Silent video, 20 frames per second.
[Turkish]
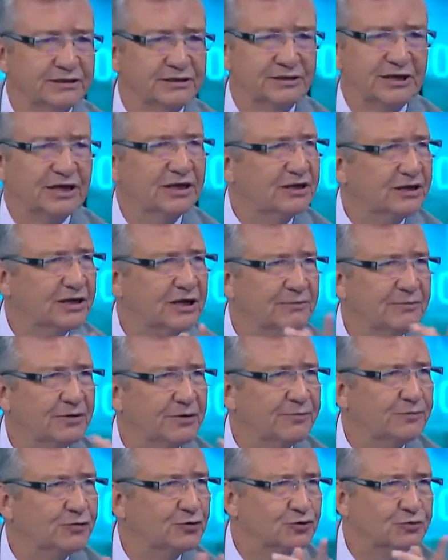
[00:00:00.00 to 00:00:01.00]
Tekrar mı
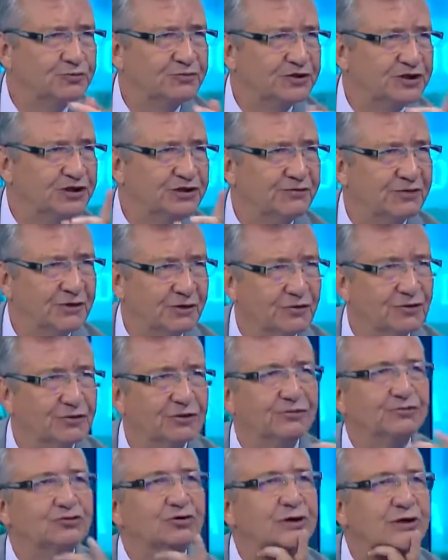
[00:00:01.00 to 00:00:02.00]
yapıyoruz? Bir şey var
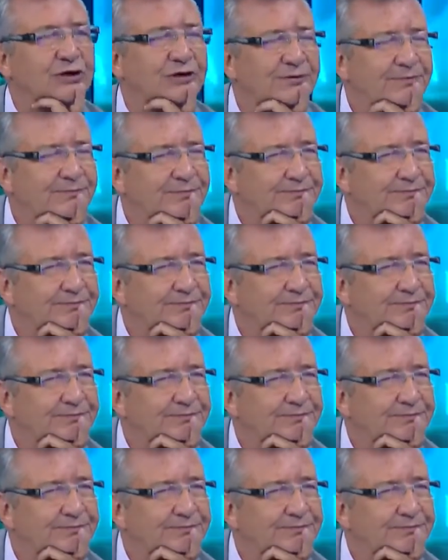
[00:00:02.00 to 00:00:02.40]
orada. söyleyeyim. Evet.